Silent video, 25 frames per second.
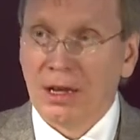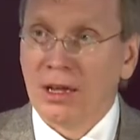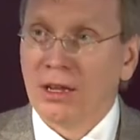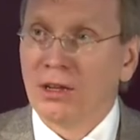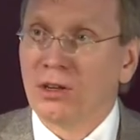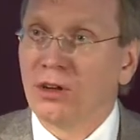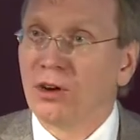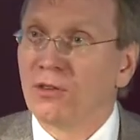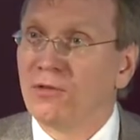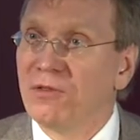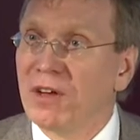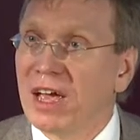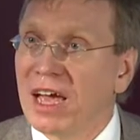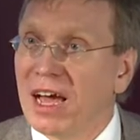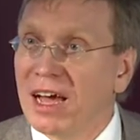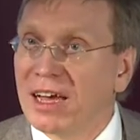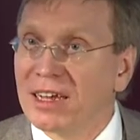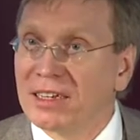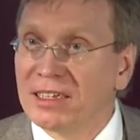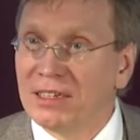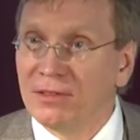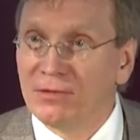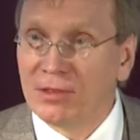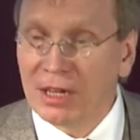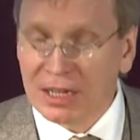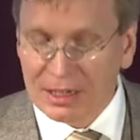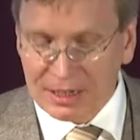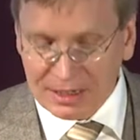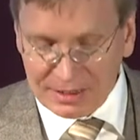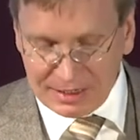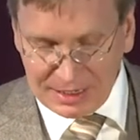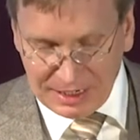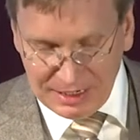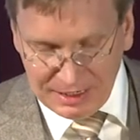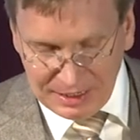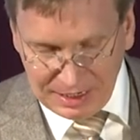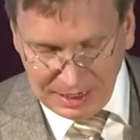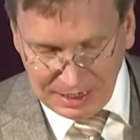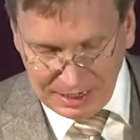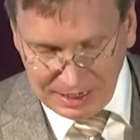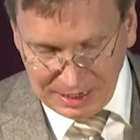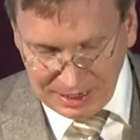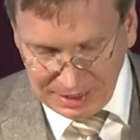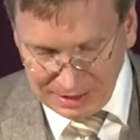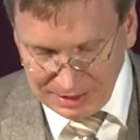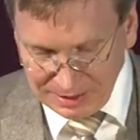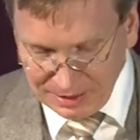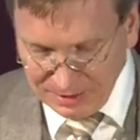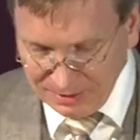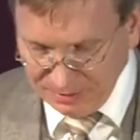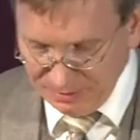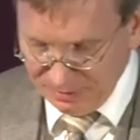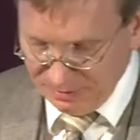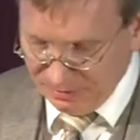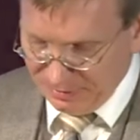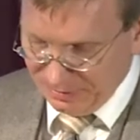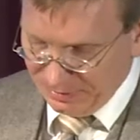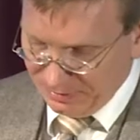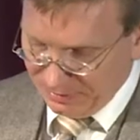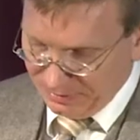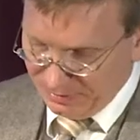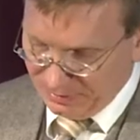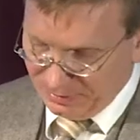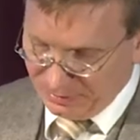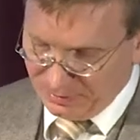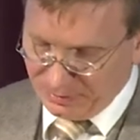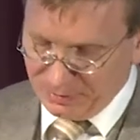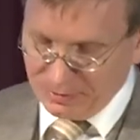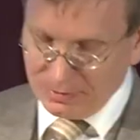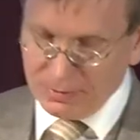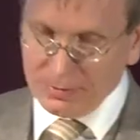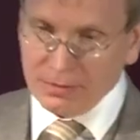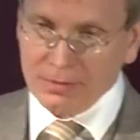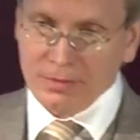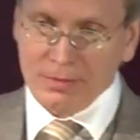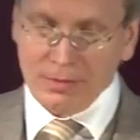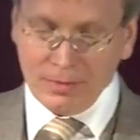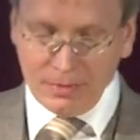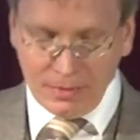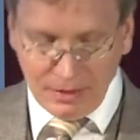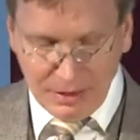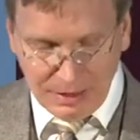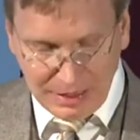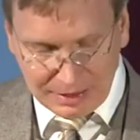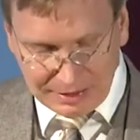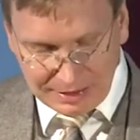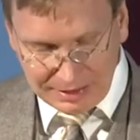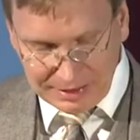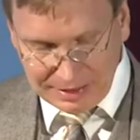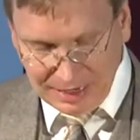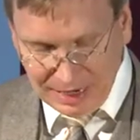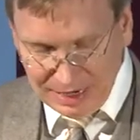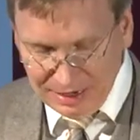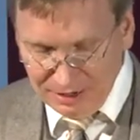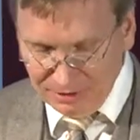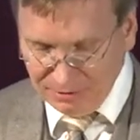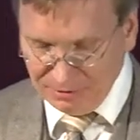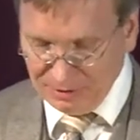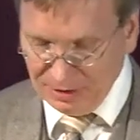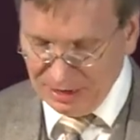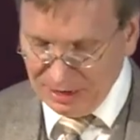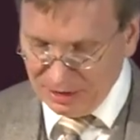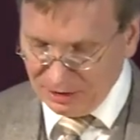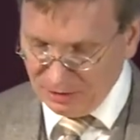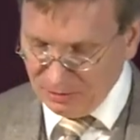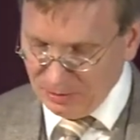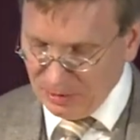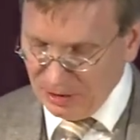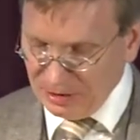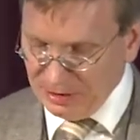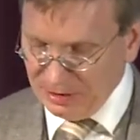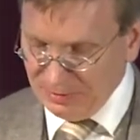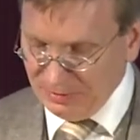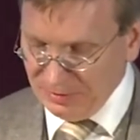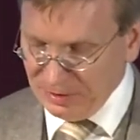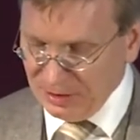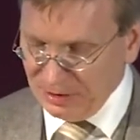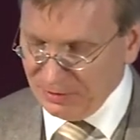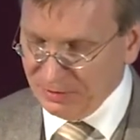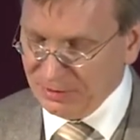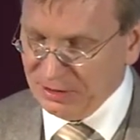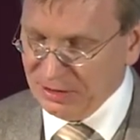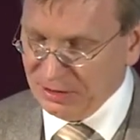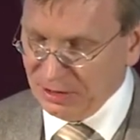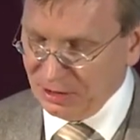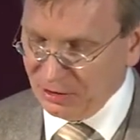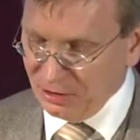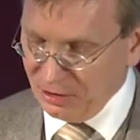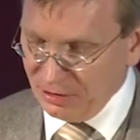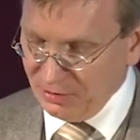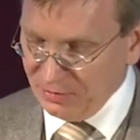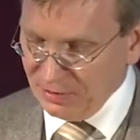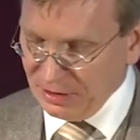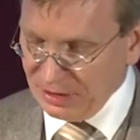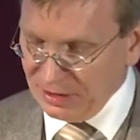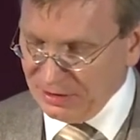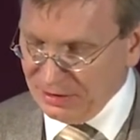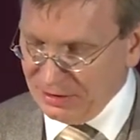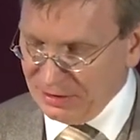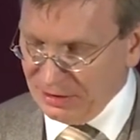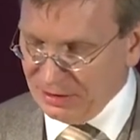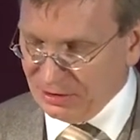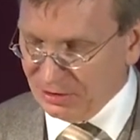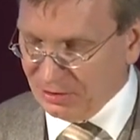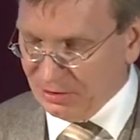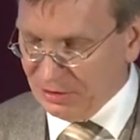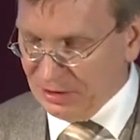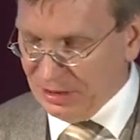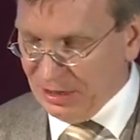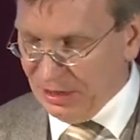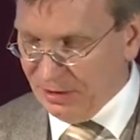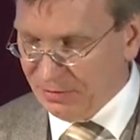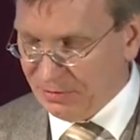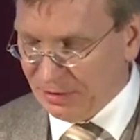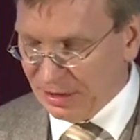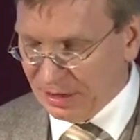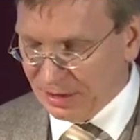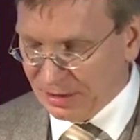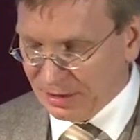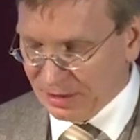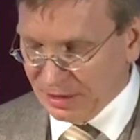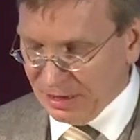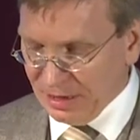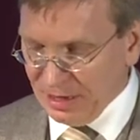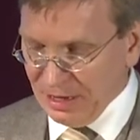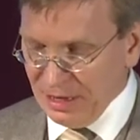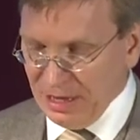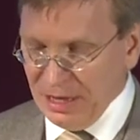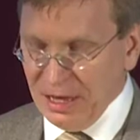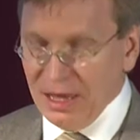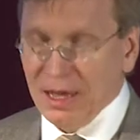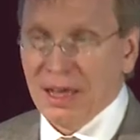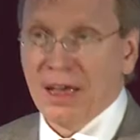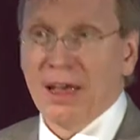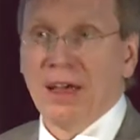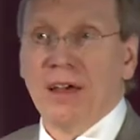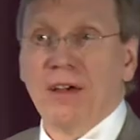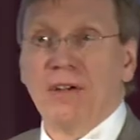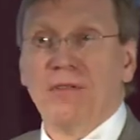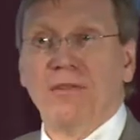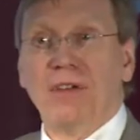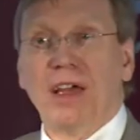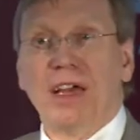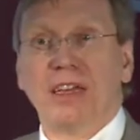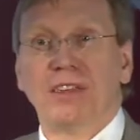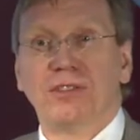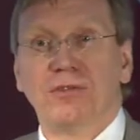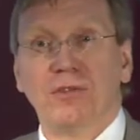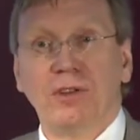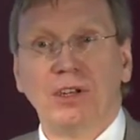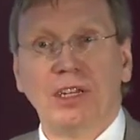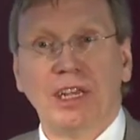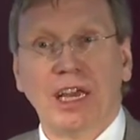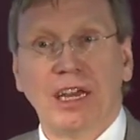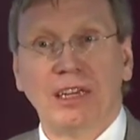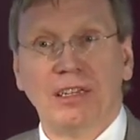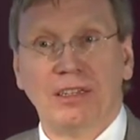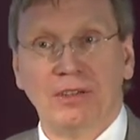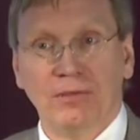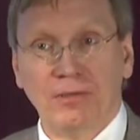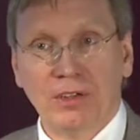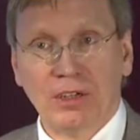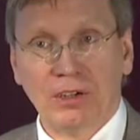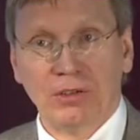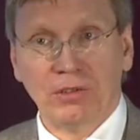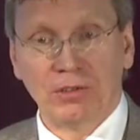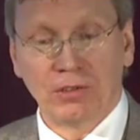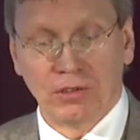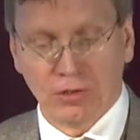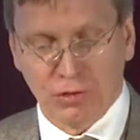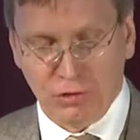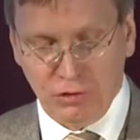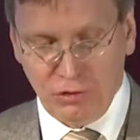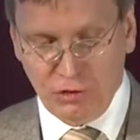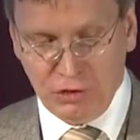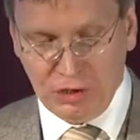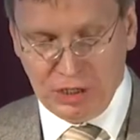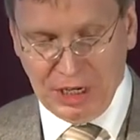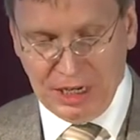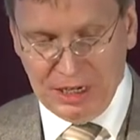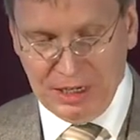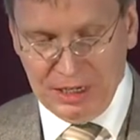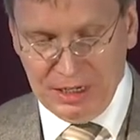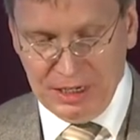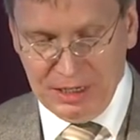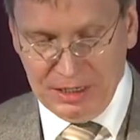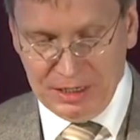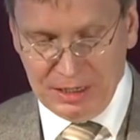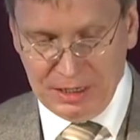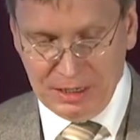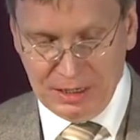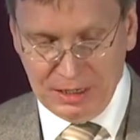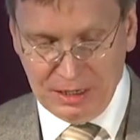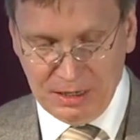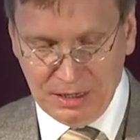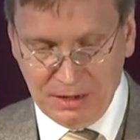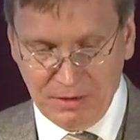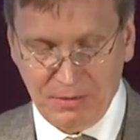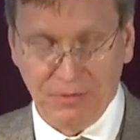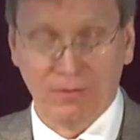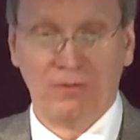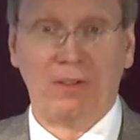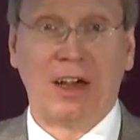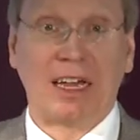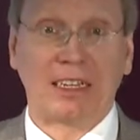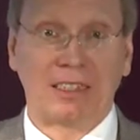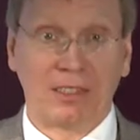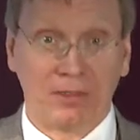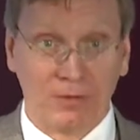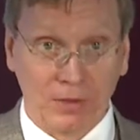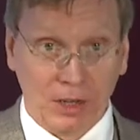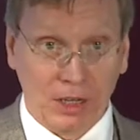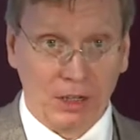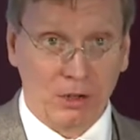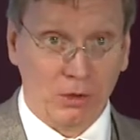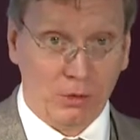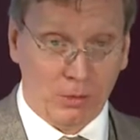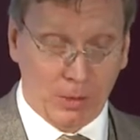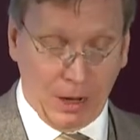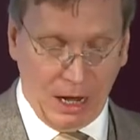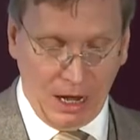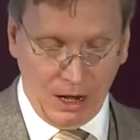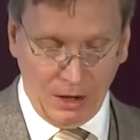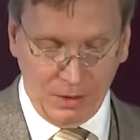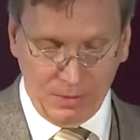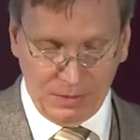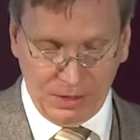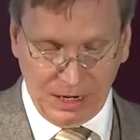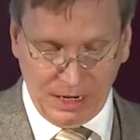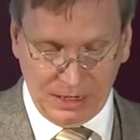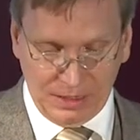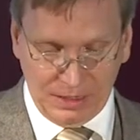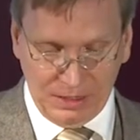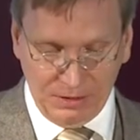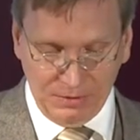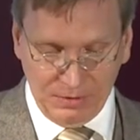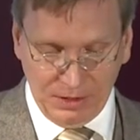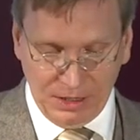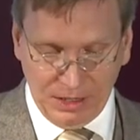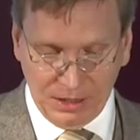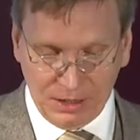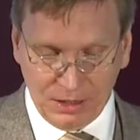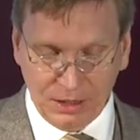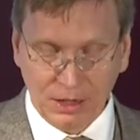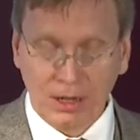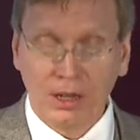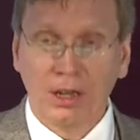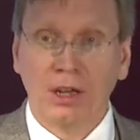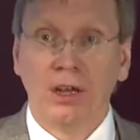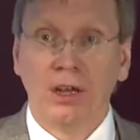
Doch wer archiviert das Internet? Das ist eine Frage, über die wir auf dieser Konferenz diskutieren werden. Wer ist für die Archivierung zuständig? Was wird überhaupt archiviert?